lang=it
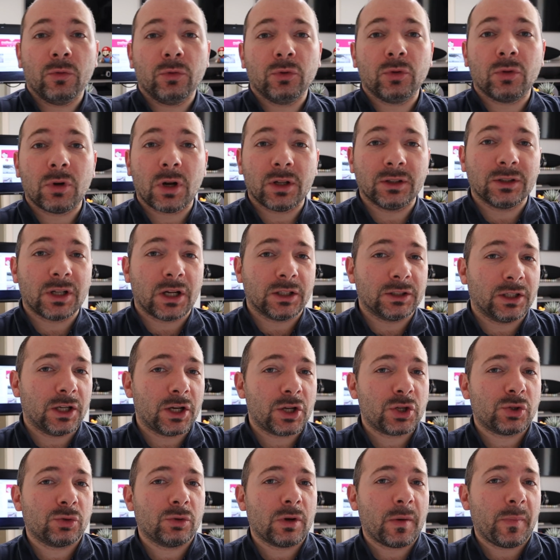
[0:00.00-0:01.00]
non andrà da
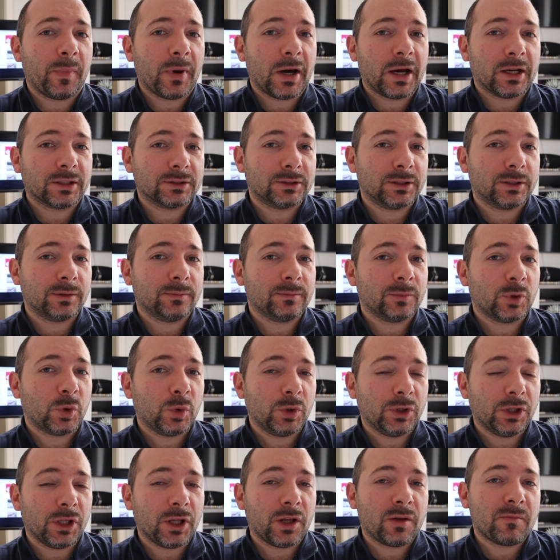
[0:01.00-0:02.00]
nessuna parte,
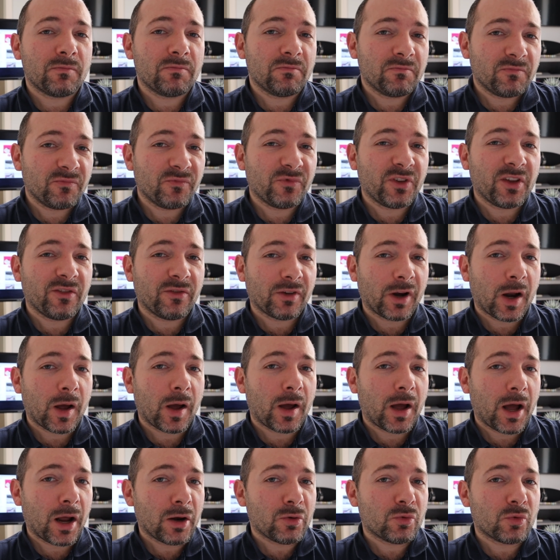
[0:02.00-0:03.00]
quindi
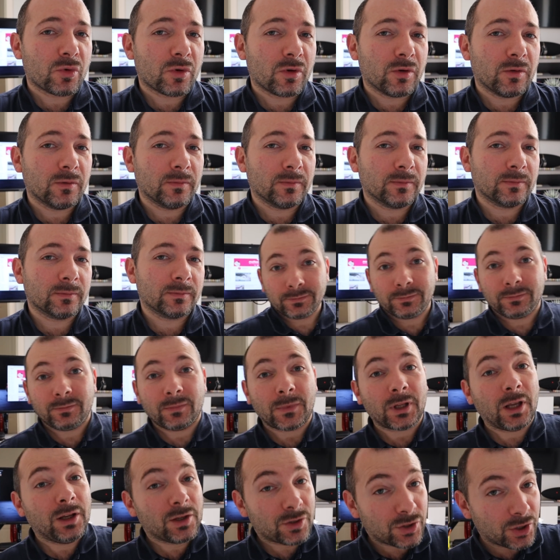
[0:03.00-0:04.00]
vivrà a lungo?
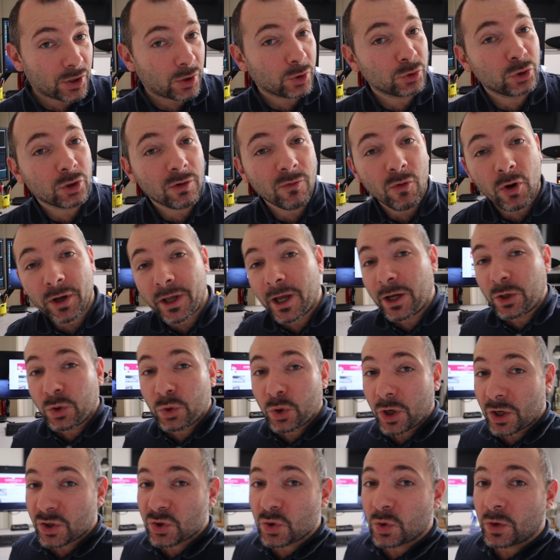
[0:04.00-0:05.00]
Secondo voi
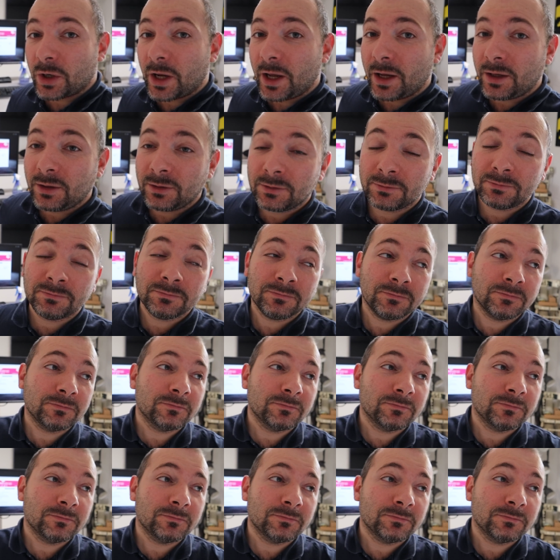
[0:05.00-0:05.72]
hanno ragione?